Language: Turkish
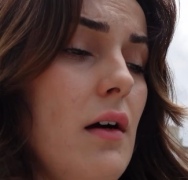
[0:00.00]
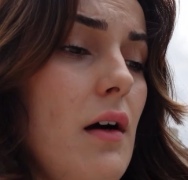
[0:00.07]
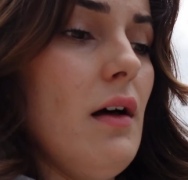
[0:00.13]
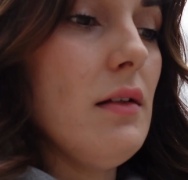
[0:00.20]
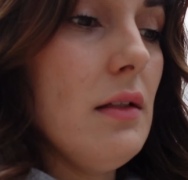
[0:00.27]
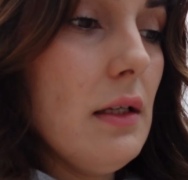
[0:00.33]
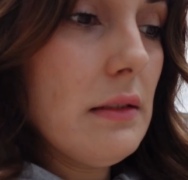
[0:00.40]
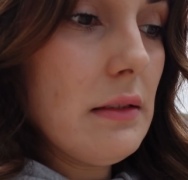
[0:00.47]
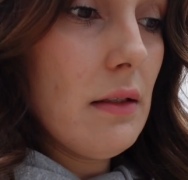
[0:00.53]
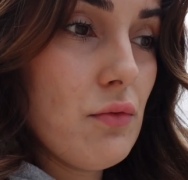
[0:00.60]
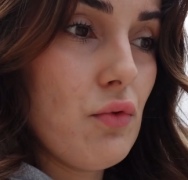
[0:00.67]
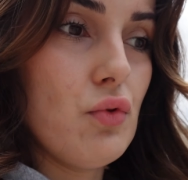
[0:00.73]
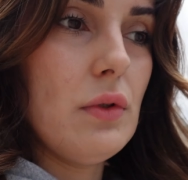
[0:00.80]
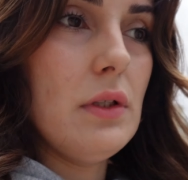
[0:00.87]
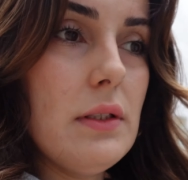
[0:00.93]
Allah'tan
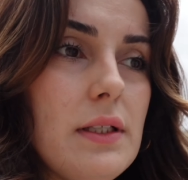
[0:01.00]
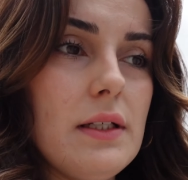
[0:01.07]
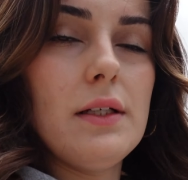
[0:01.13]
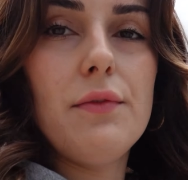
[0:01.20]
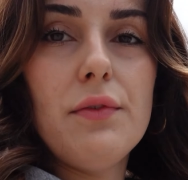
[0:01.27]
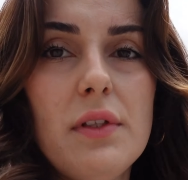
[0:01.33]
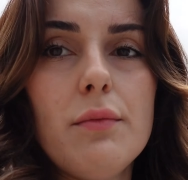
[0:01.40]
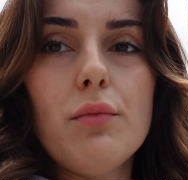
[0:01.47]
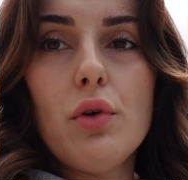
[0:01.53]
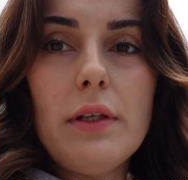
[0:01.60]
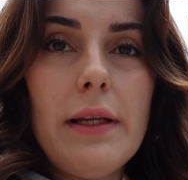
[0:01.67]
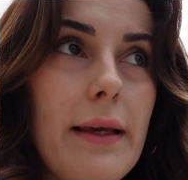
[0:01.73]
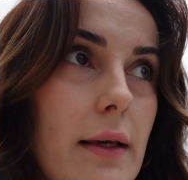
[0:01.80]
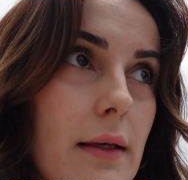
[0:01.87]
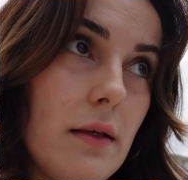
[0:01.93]
Tunalı tarafında
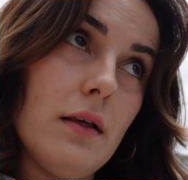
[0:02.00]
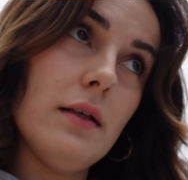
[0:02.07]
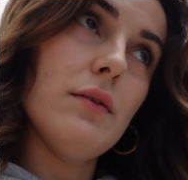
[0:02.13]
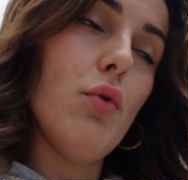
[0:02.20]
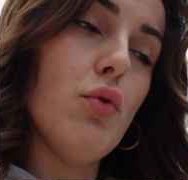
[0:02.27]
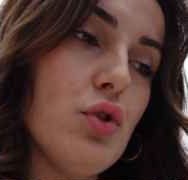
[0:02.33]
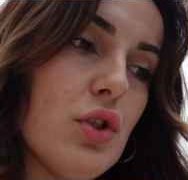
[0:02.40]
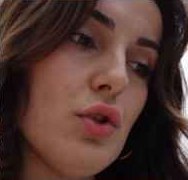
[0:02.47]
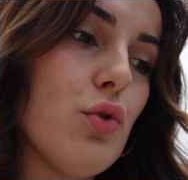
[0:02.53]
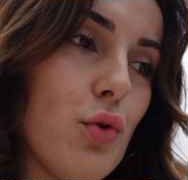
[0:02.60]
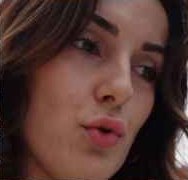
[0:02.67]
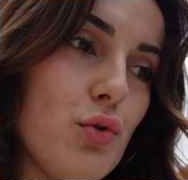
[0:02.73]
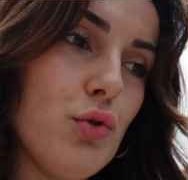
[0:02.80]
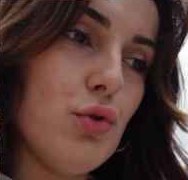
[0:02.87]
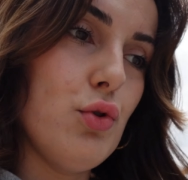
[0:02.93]
böyle e, önceden
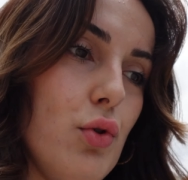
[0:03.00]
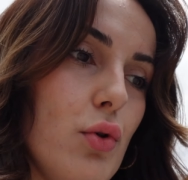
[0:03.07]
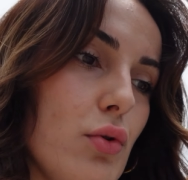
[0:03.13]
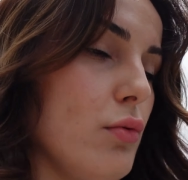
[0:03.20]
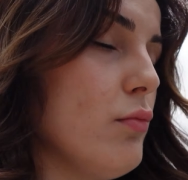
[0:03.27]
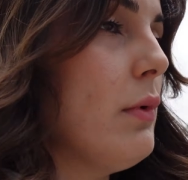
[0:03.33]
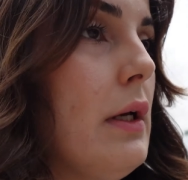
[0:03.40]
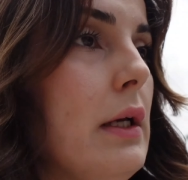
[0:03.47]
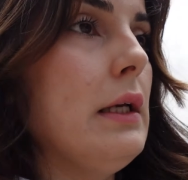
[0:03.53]
orada oturuyordum.